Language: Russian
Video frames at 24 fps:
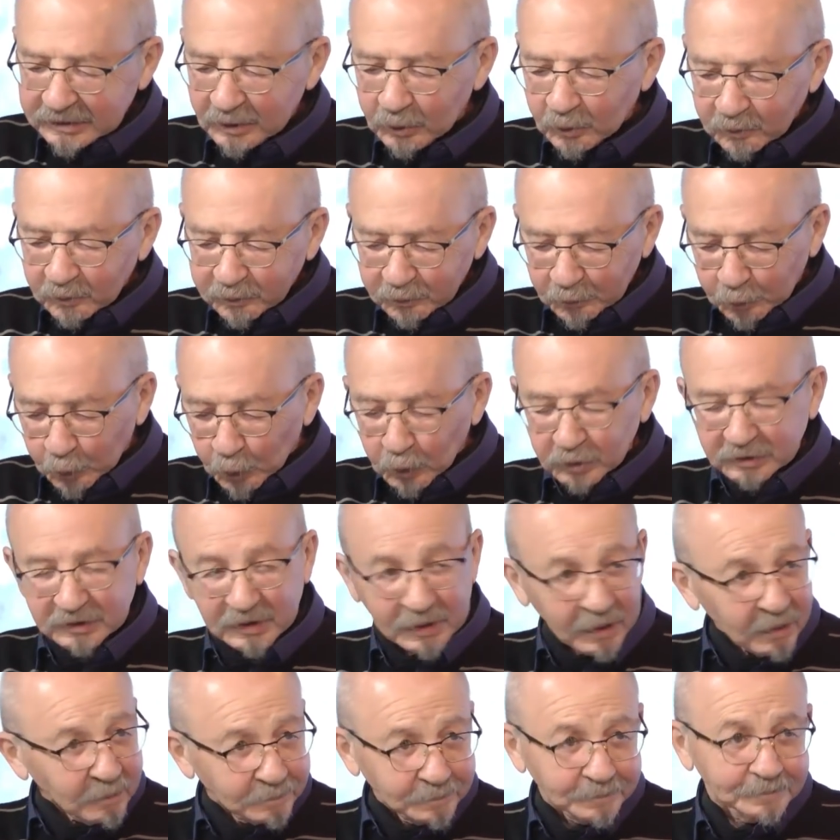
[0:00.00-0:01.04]
у
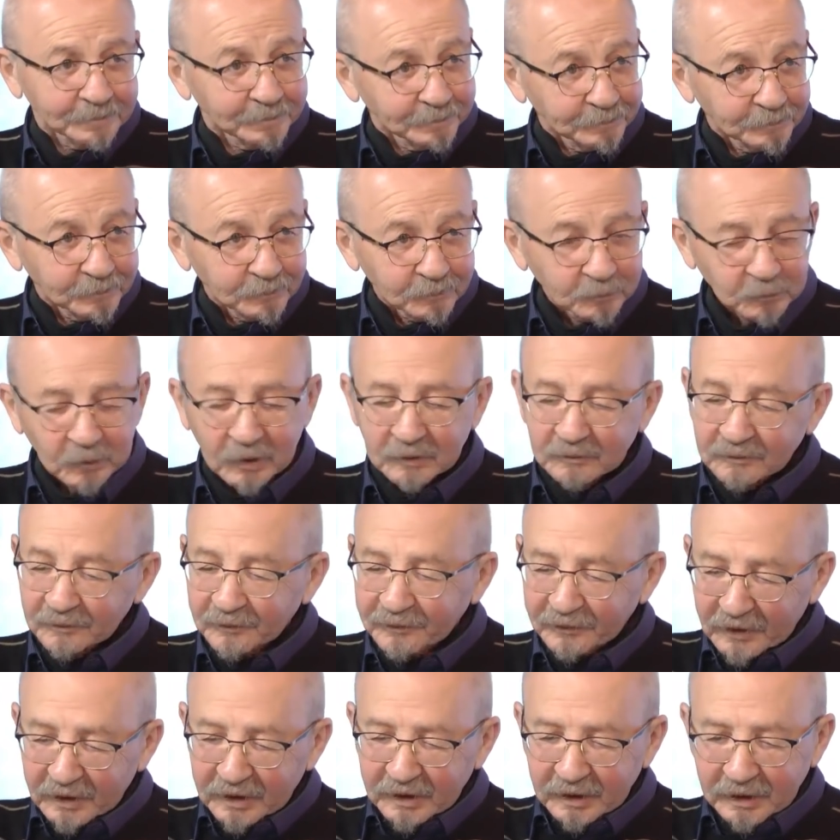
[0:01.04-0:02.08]
входа
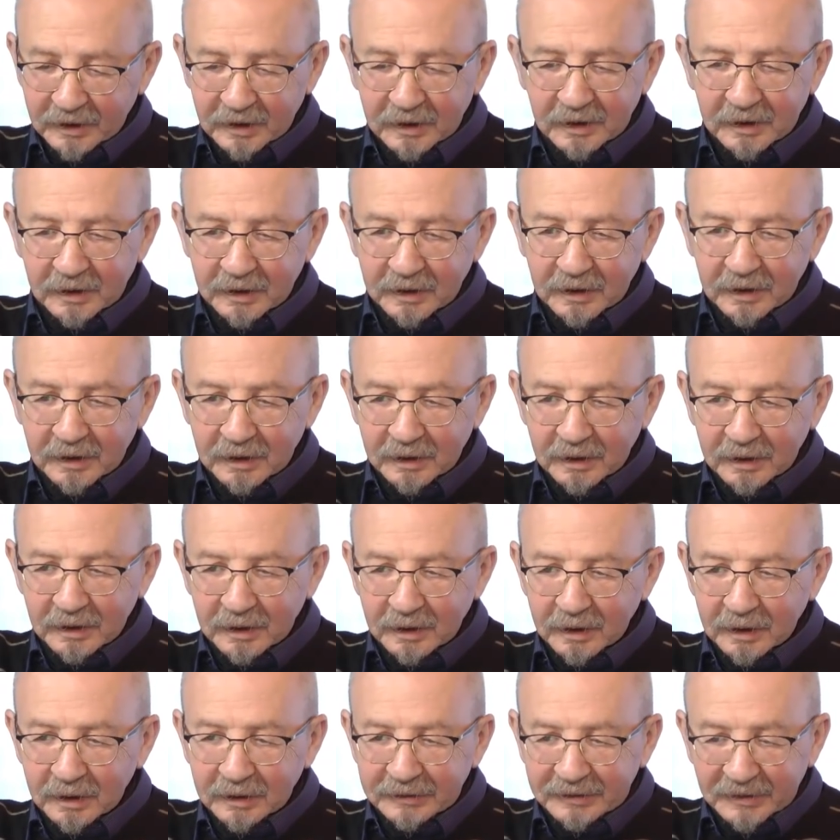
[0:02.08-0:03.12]
в
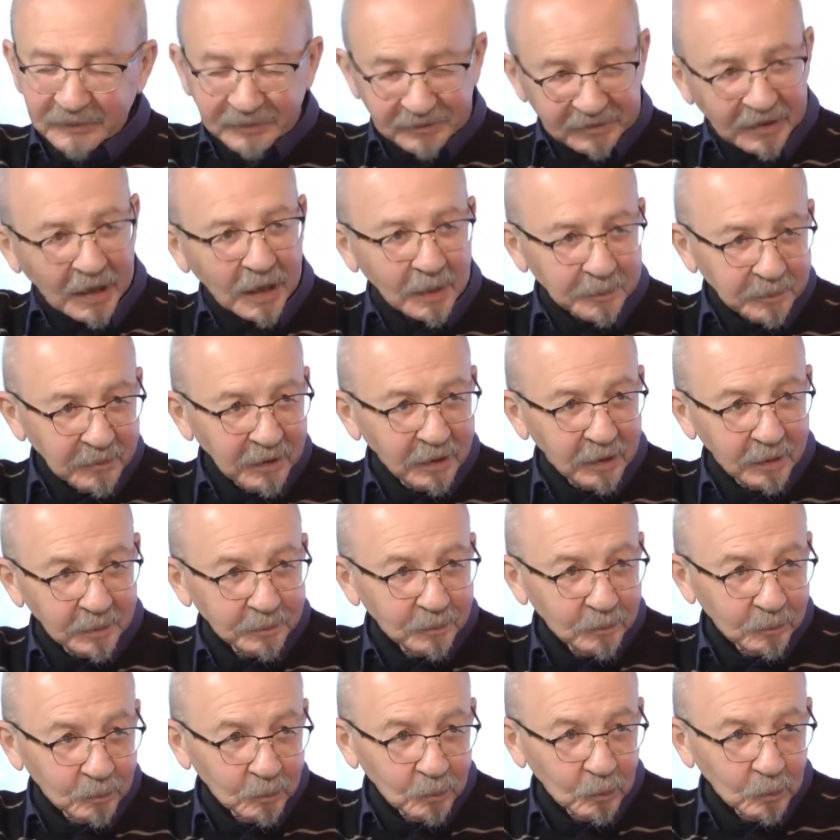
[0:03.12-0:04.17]
э, Кифтам,
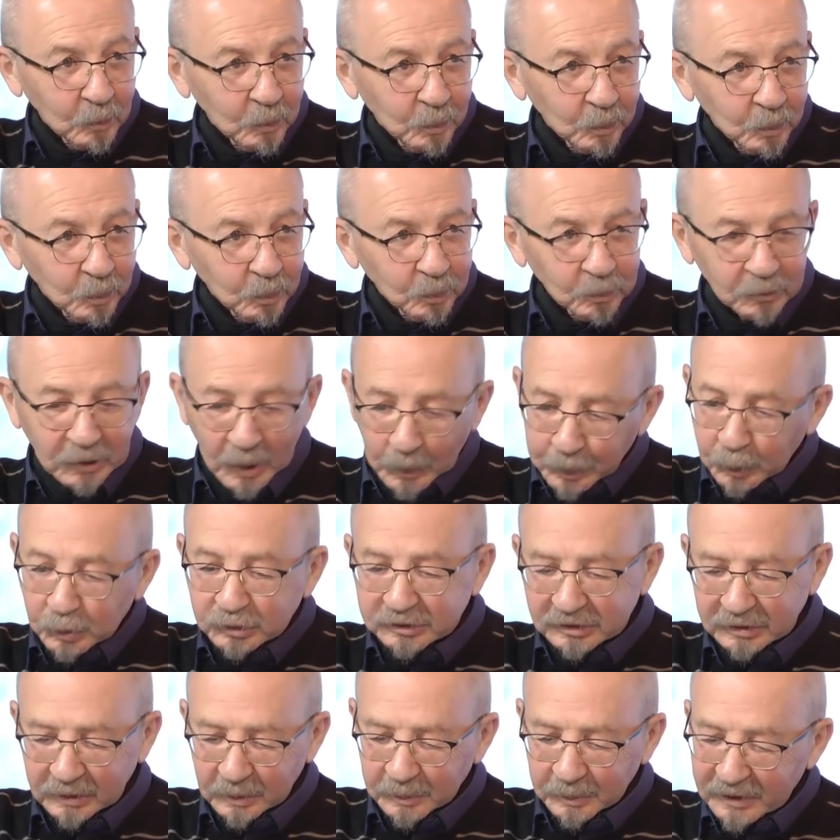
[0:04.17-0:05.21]
да.
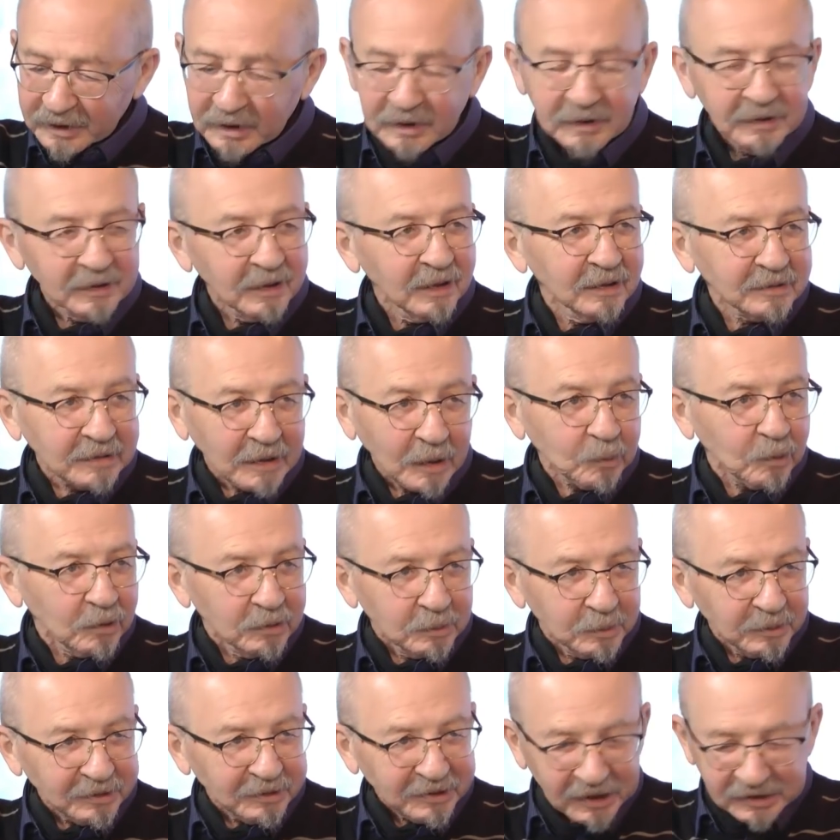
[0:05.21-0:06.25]
допустим, или
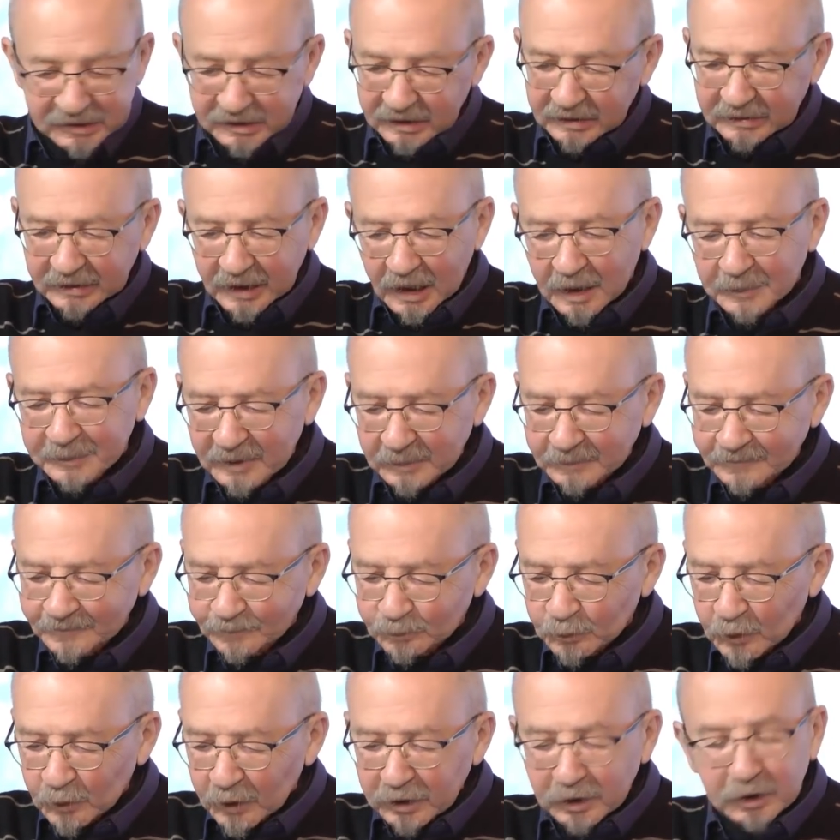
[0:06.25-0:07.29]
какой-нибудь кеши тамим,
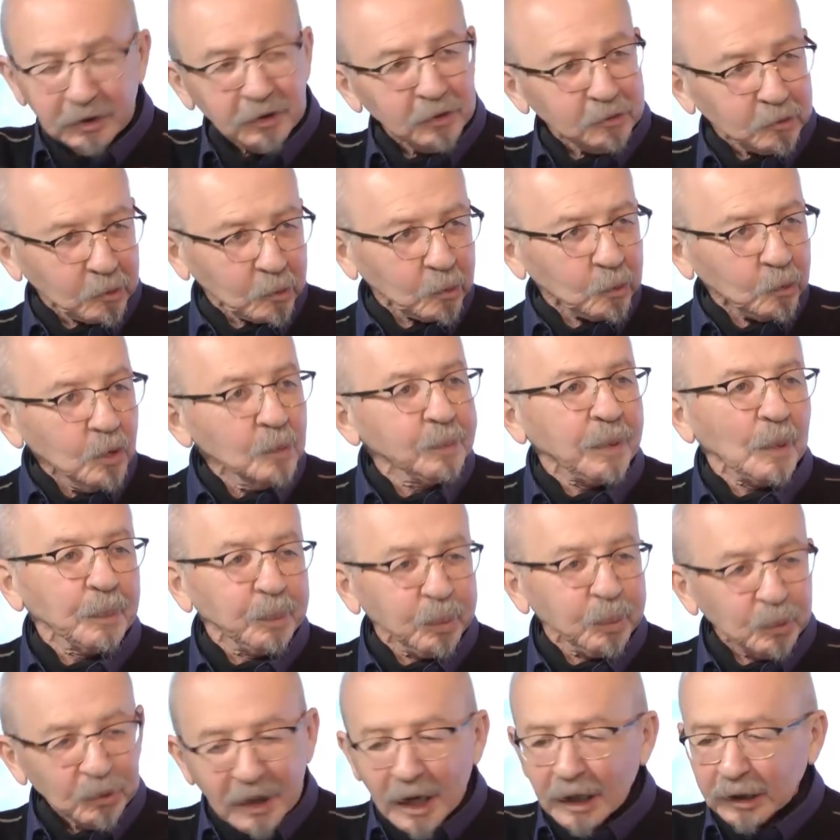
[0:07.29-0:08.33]
или другую
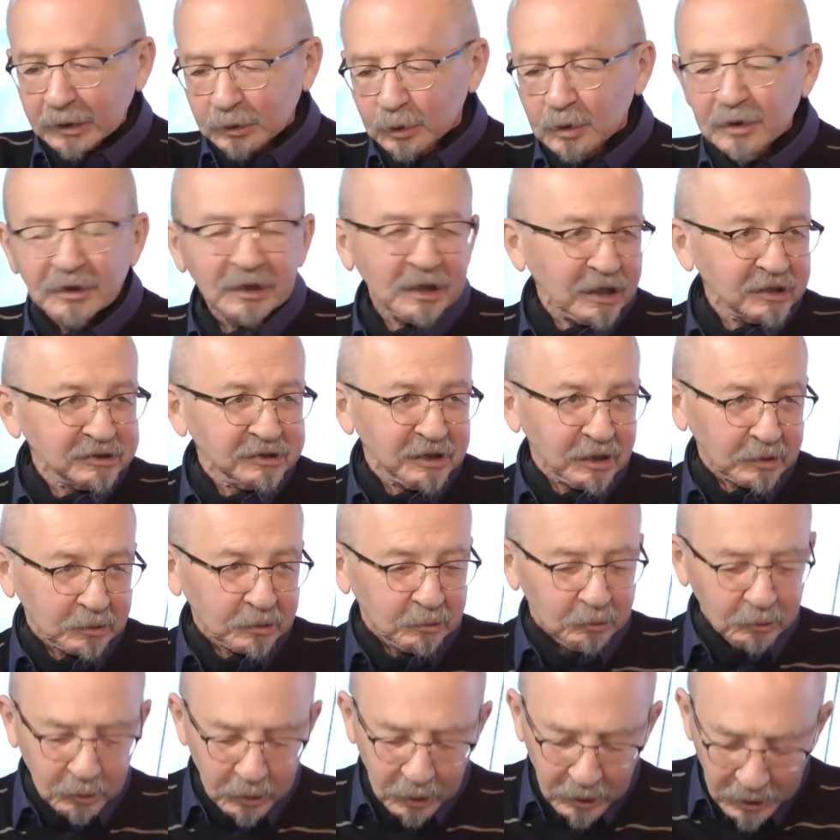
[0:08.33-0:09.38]
популярную
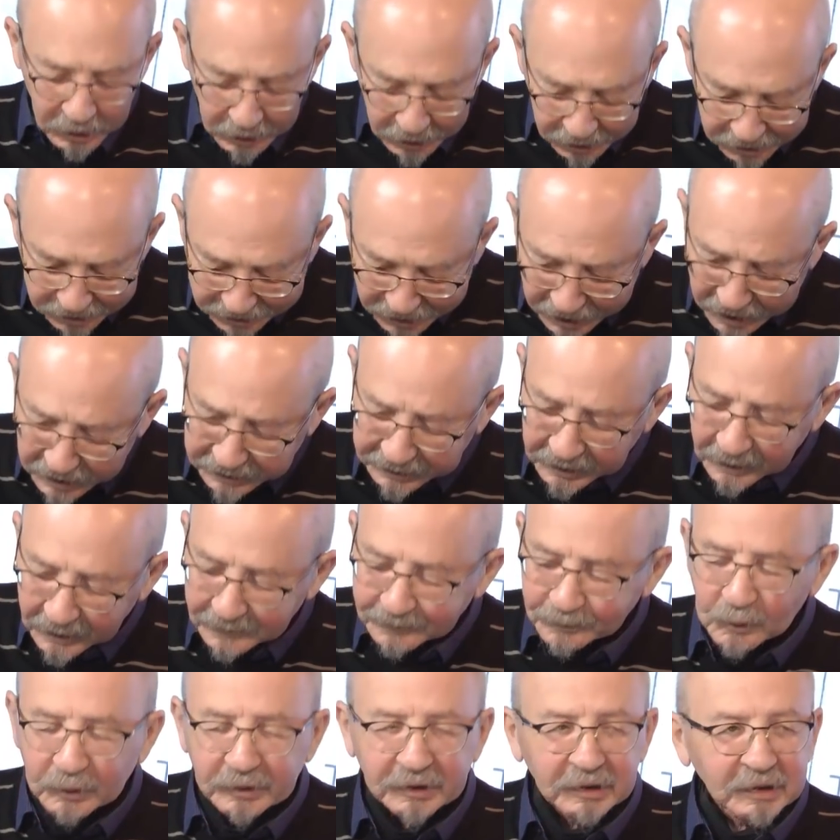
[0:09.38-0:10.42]
кошерную сеть,
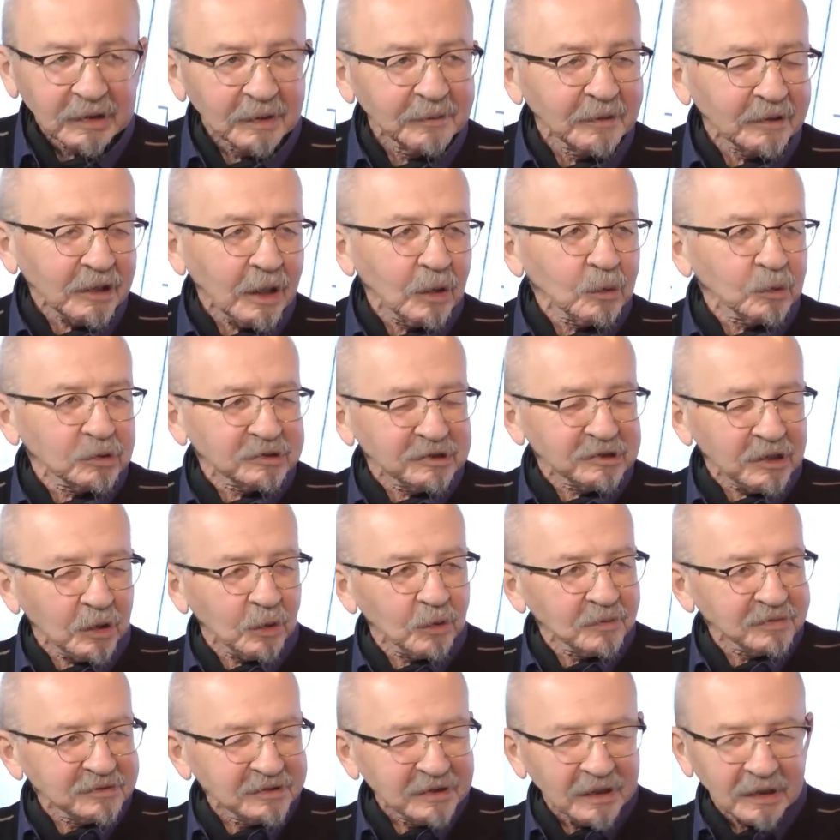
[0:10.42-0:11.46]
не говоря уже о
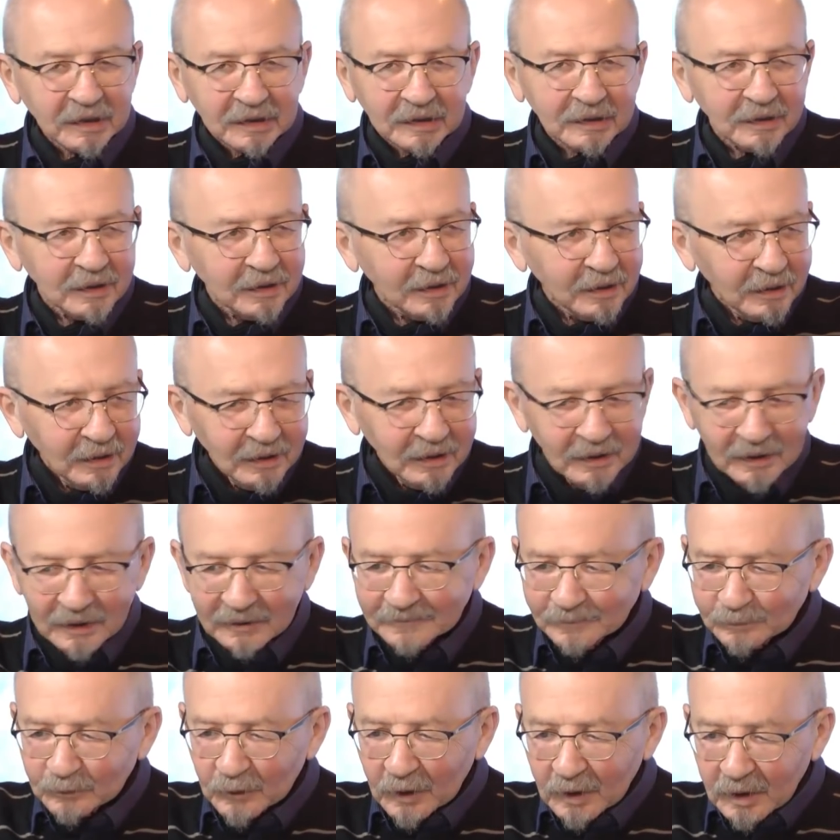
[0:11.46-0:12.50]
всех э,
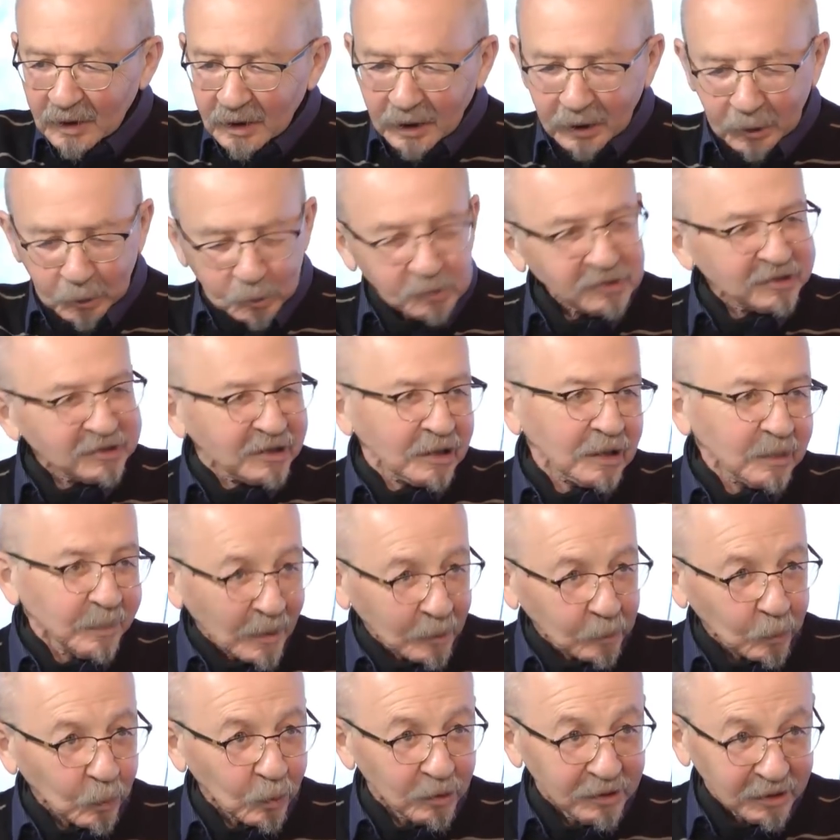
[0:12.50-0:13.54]
русских
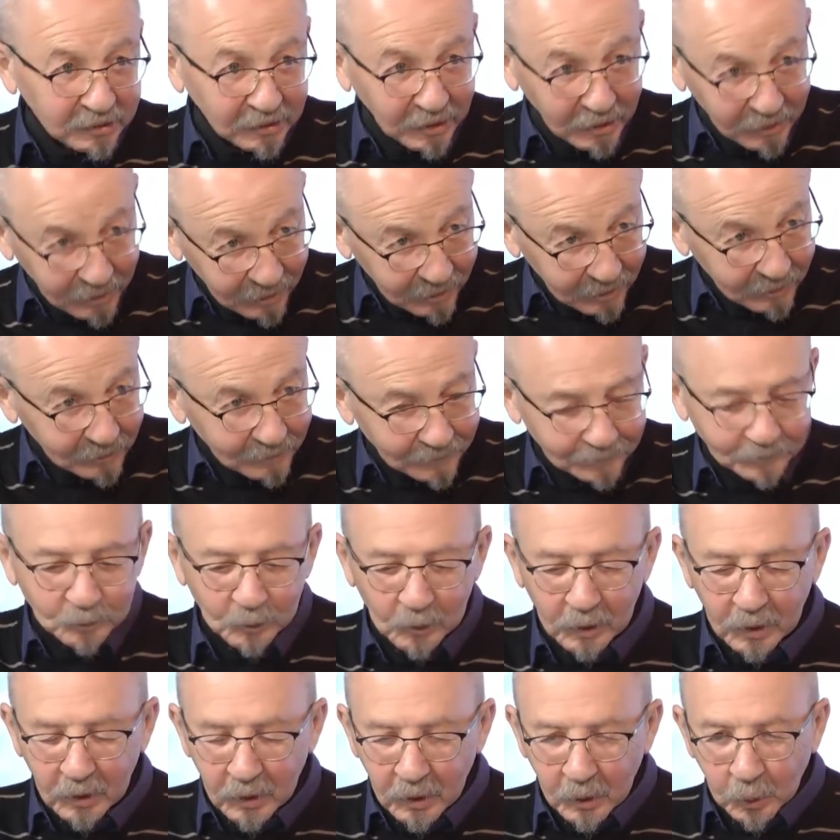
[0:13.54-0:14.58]
маколитах,
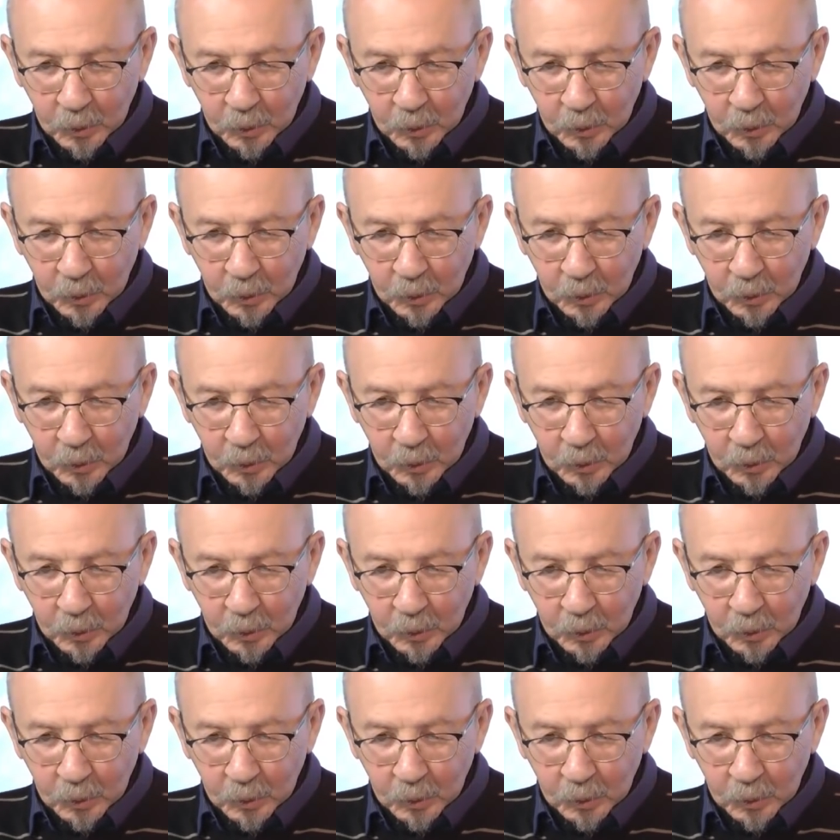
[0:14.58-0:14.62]
да.